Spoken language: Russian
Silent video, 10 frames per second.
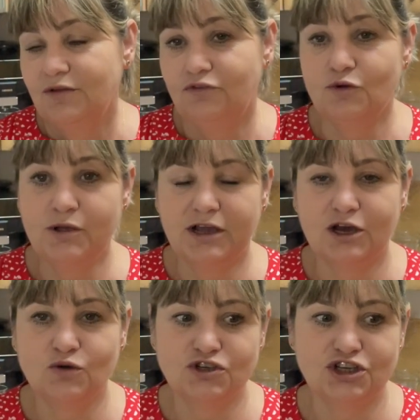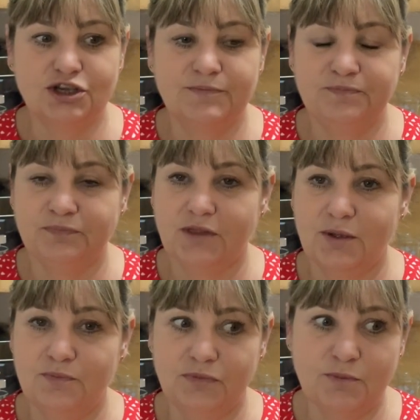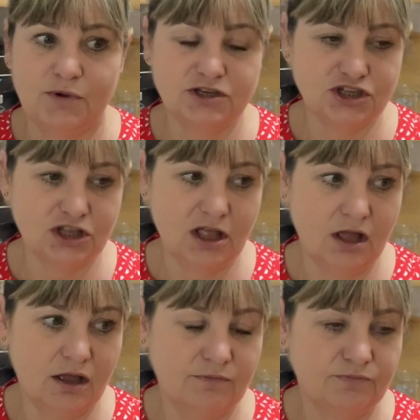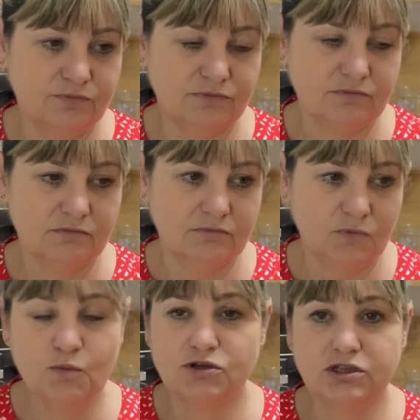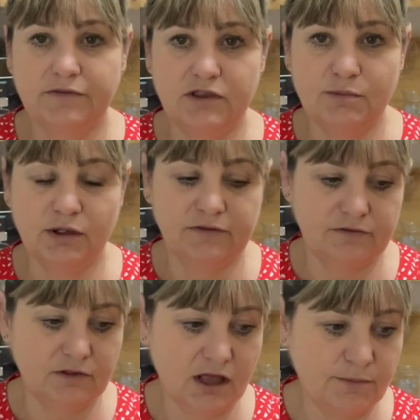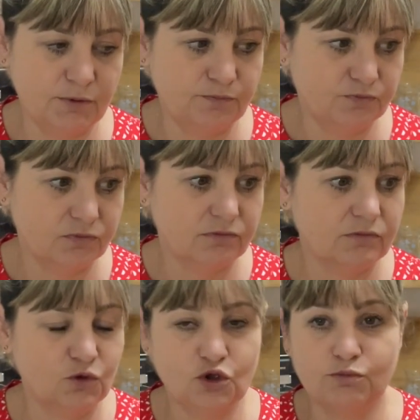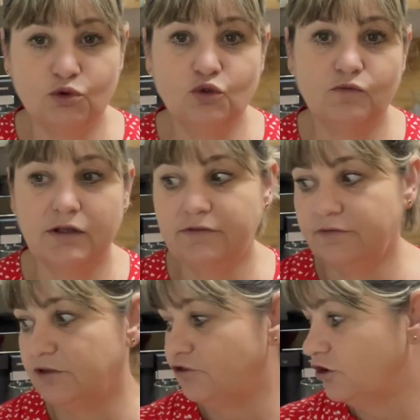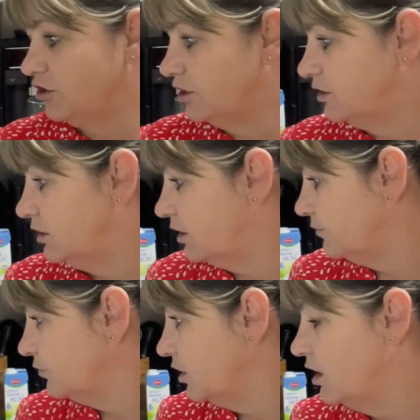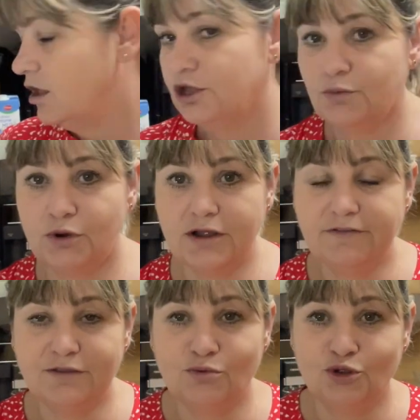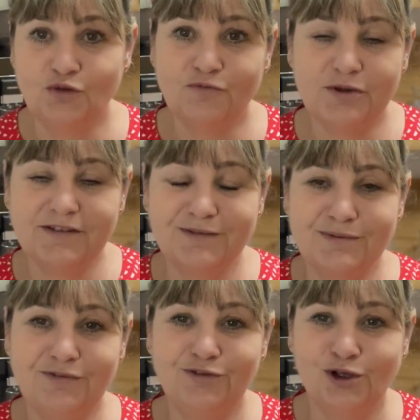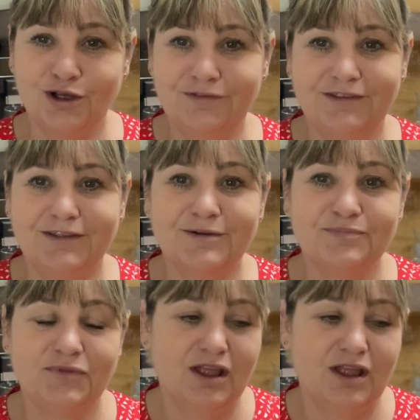Все, мои хорошие, пошла, ну, пошла заниматься делами. Ну и буду вас в течение дня брать с собой. Ну, в принципе, все как всегда.